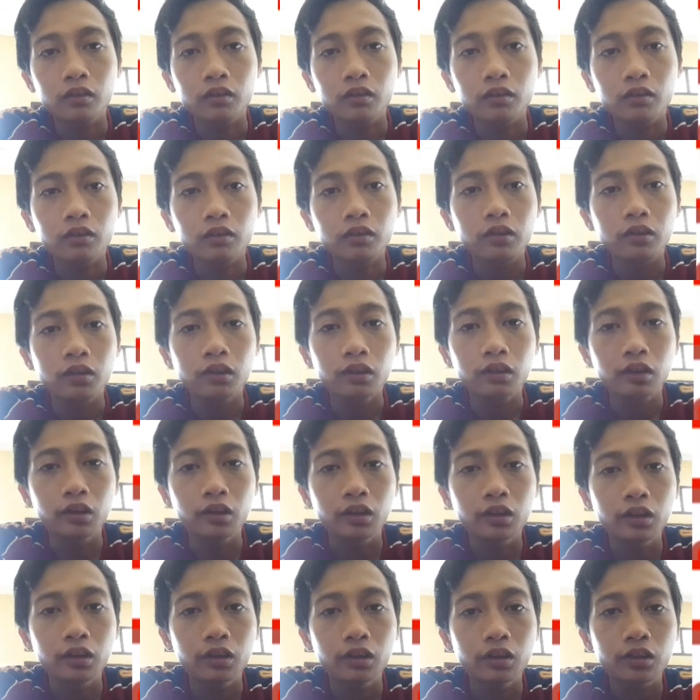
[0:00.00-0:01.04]
oh
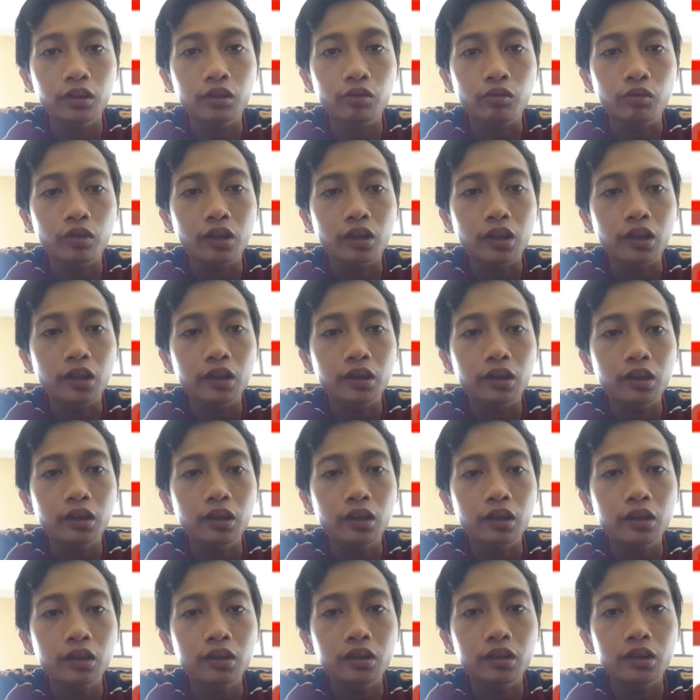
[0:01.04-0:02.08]
ini
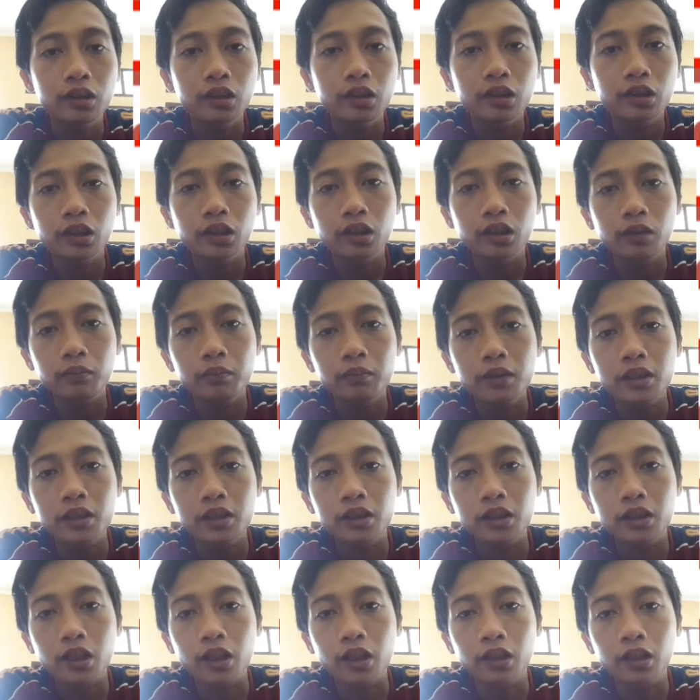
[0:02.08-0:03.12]
suaranya sedikit
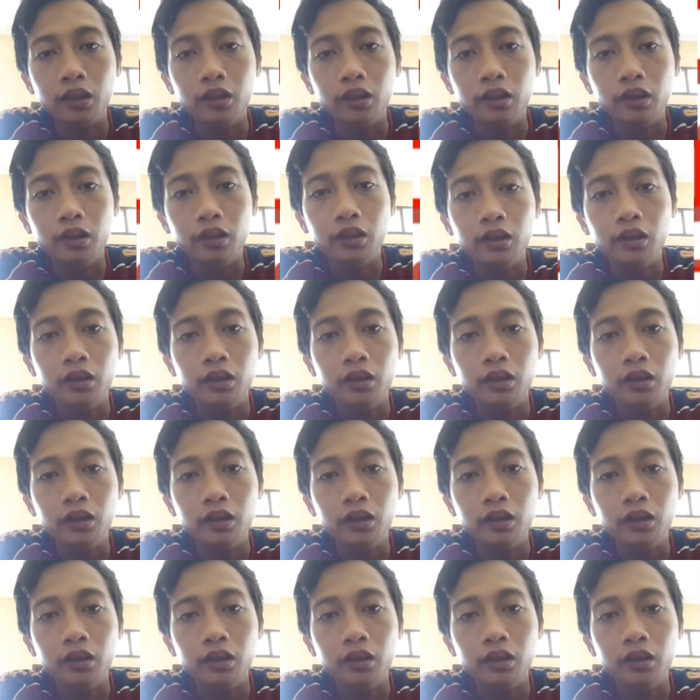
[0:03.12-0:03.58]
besar ini